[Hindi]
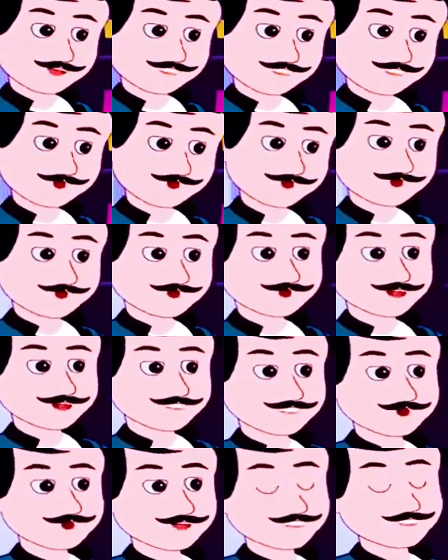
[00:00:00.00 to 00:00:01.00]
वो अब
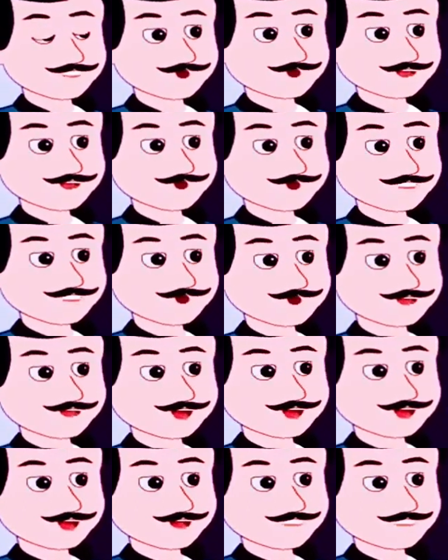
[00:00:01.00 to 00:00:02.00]
ना मेरे
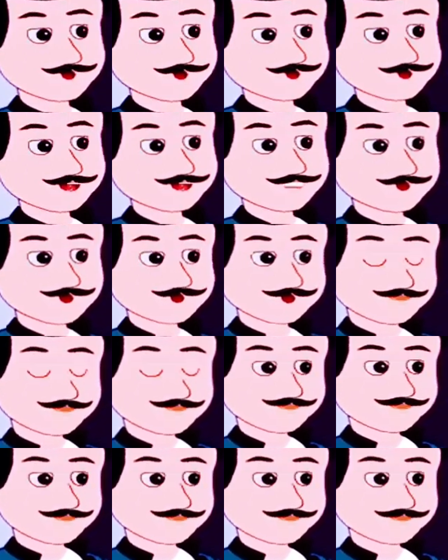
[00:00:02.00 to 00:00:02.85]
पास ही रहती है